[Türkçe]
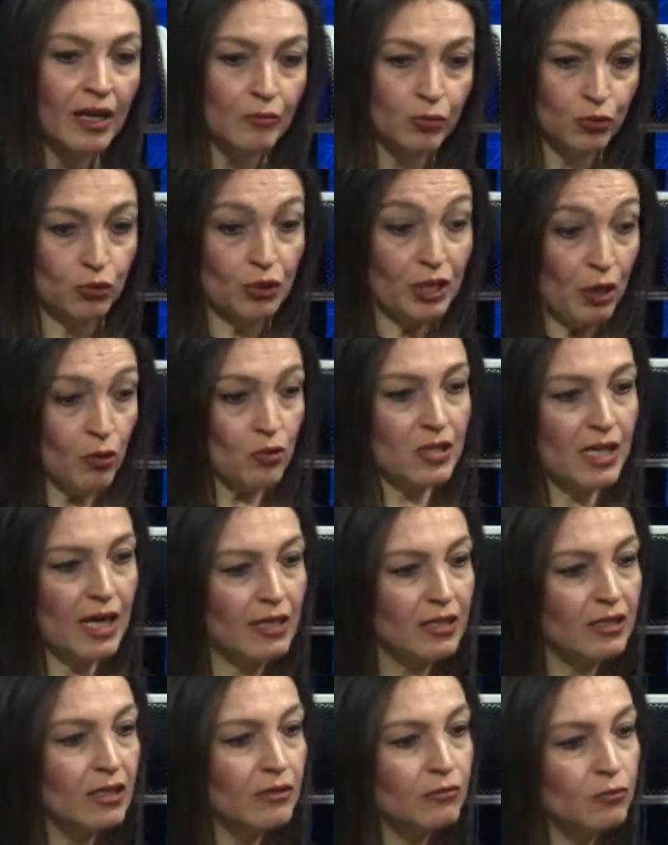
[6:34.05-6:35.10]
Bunu niye
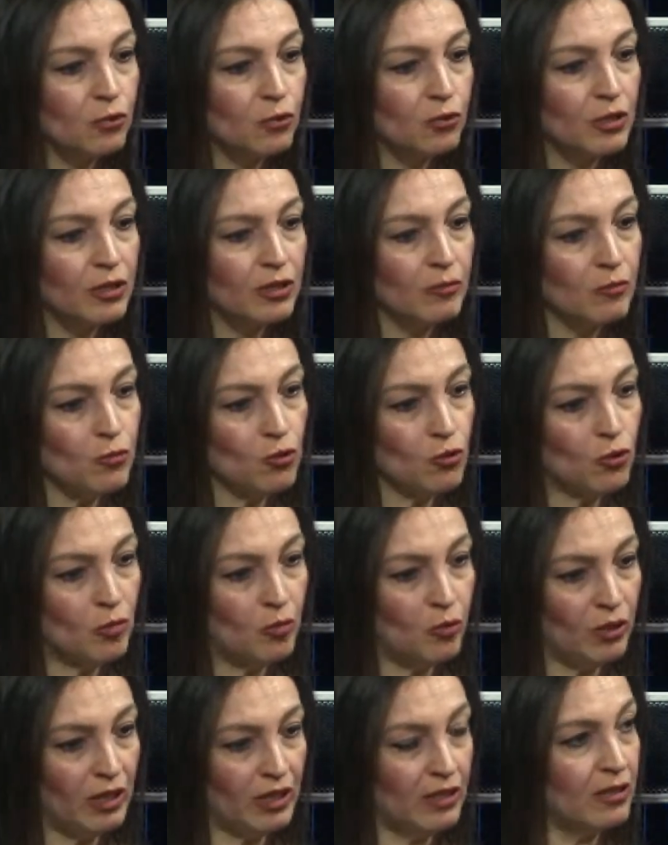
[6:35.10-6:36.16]
özellikle vurguladım? Çünkü
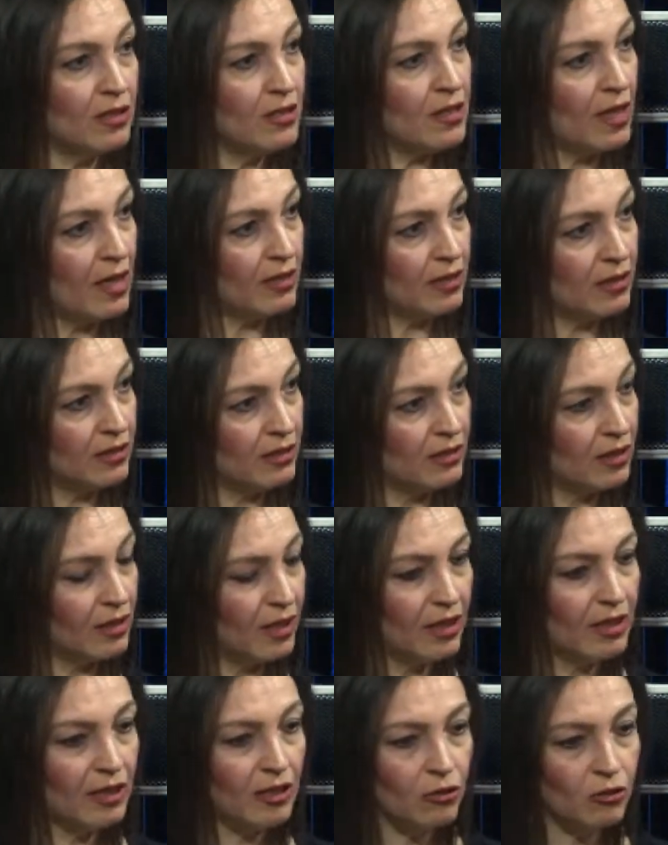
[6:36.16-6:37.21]
böyle kriz anlarında
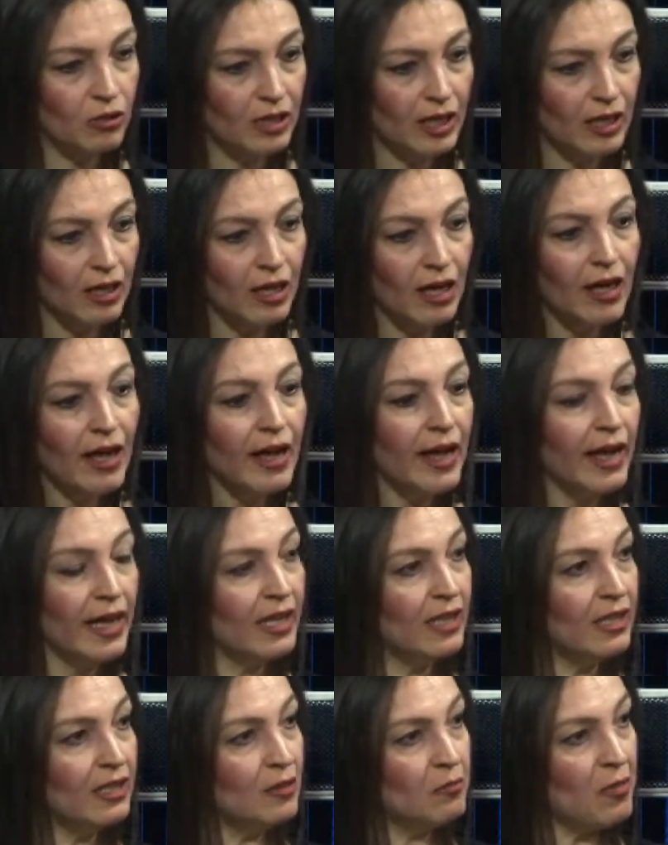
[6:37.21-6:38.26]
genel olarak
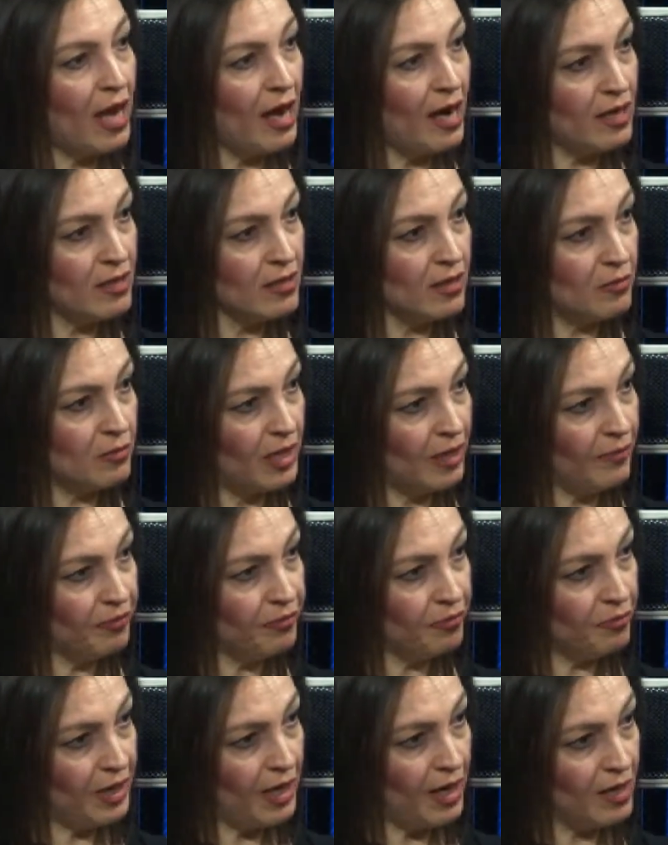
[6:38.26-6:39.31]
eğilim her zaman
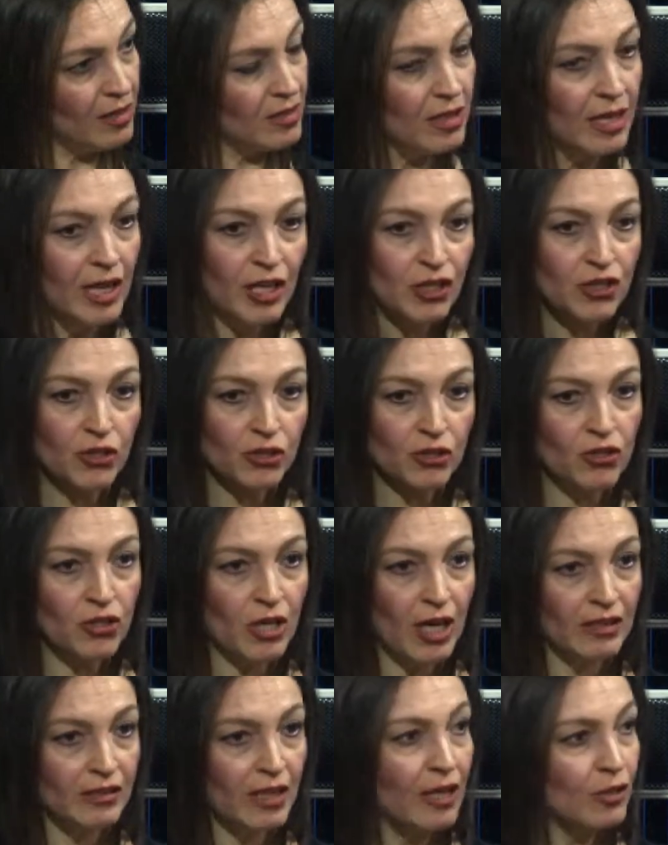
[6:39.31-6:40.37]
biraz
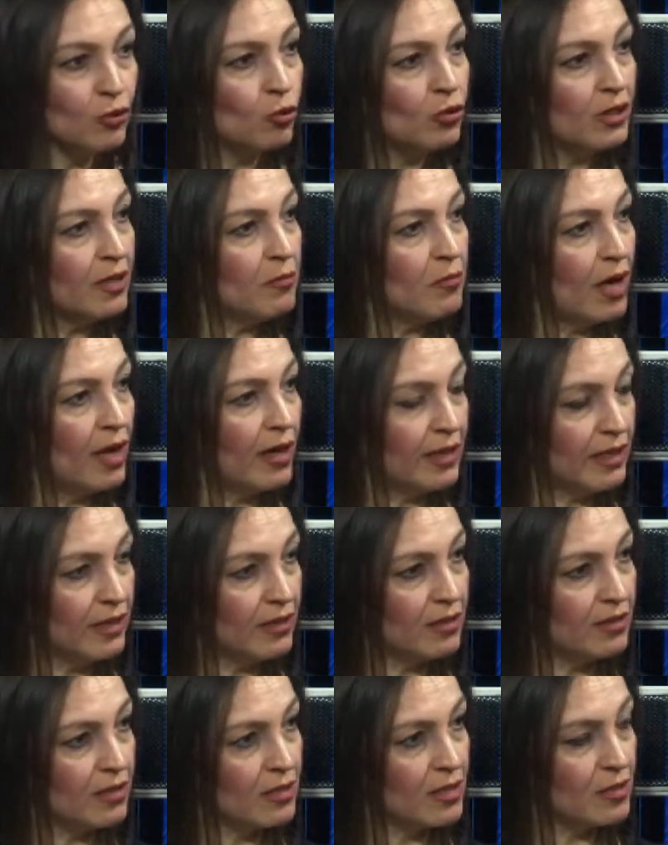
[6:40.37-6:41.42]
çalışandan dolayı
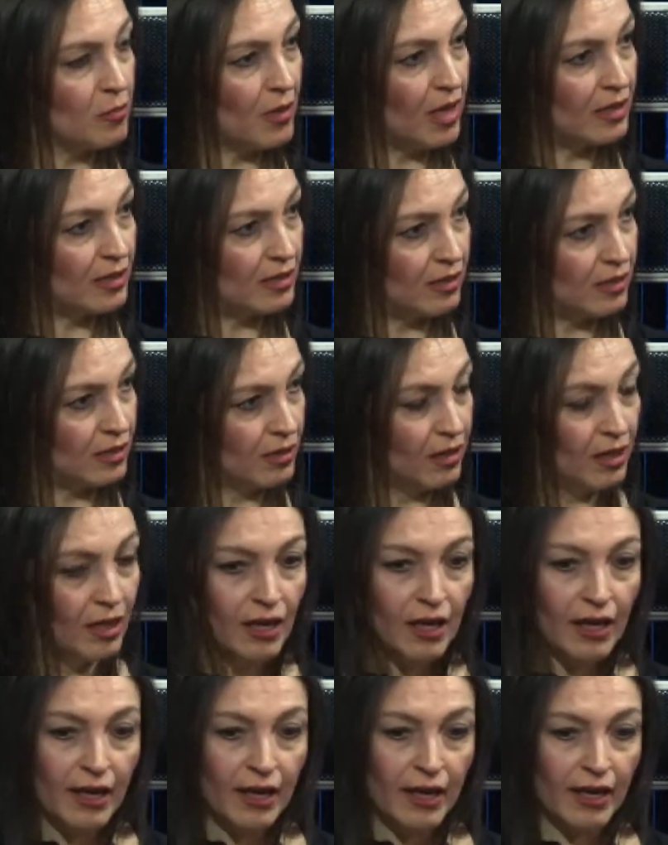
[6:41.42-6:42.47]
maliyeti kısmaktır.
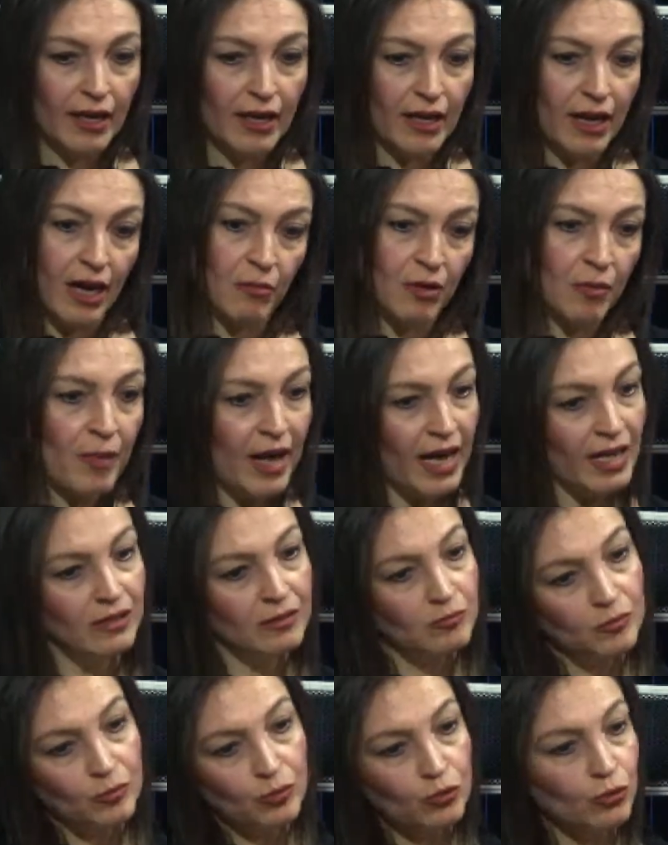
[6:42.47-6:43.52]
E, ama
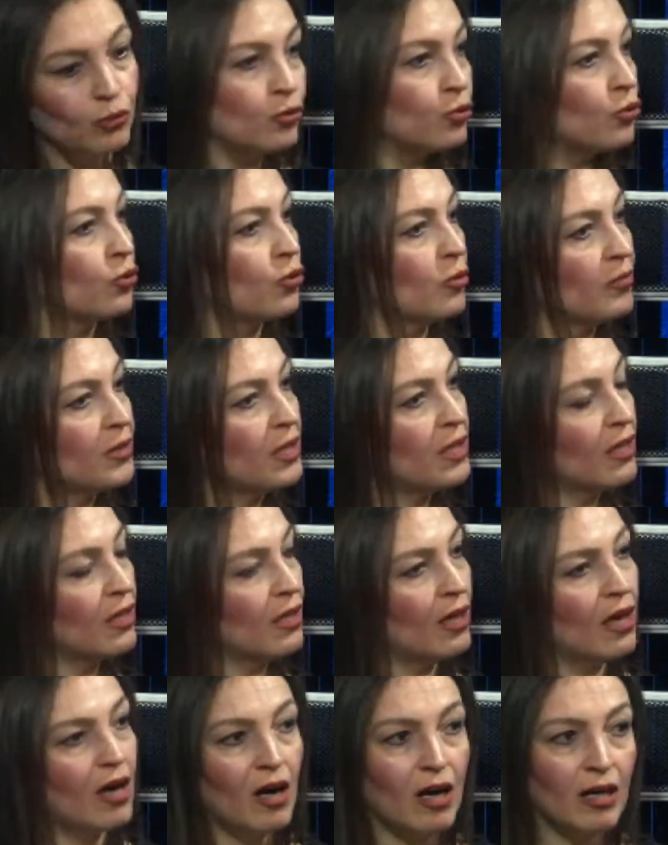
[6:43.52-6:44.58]
ben bunu diyorum ki
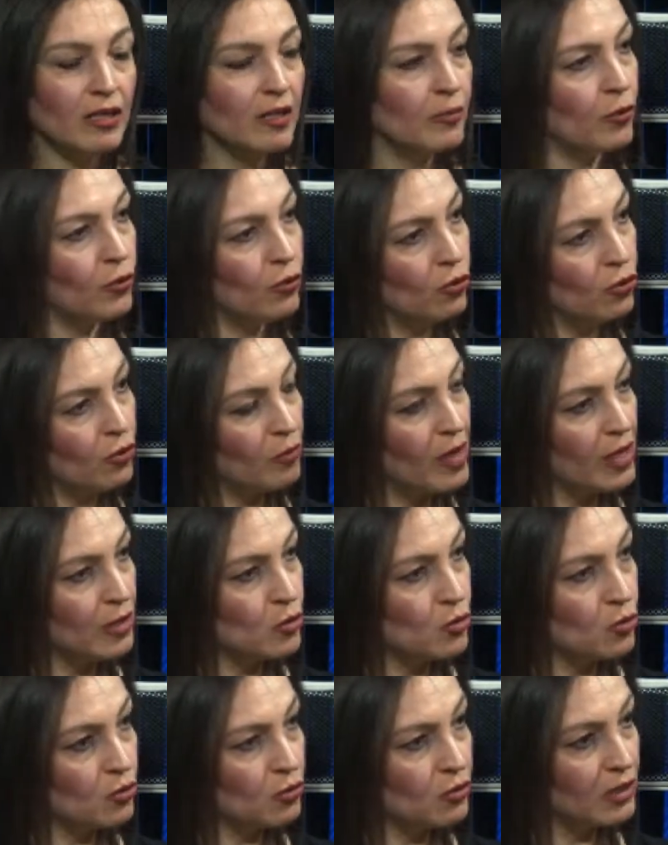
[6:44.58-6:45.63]
hayır böyle olmak
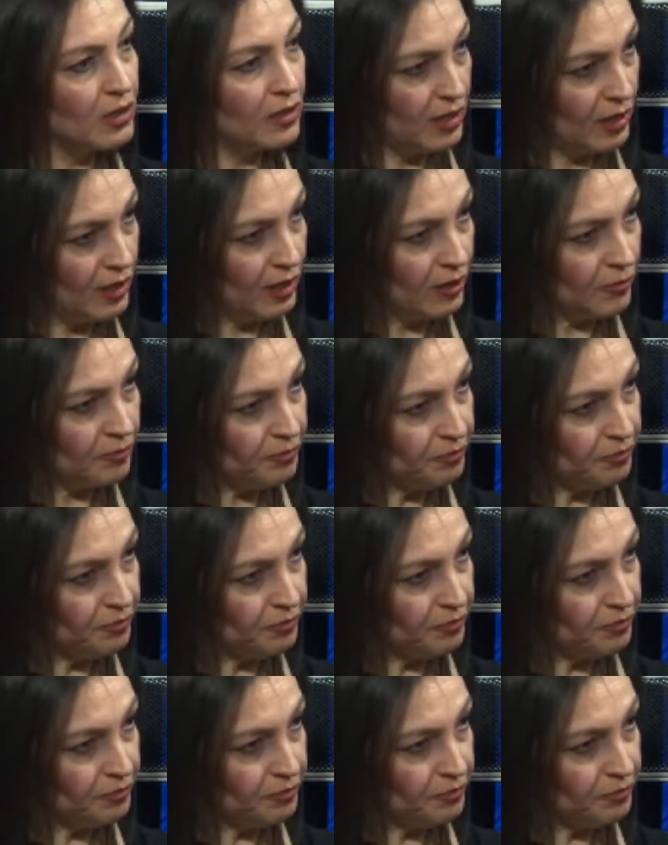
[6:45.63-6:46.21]
zorunda değil.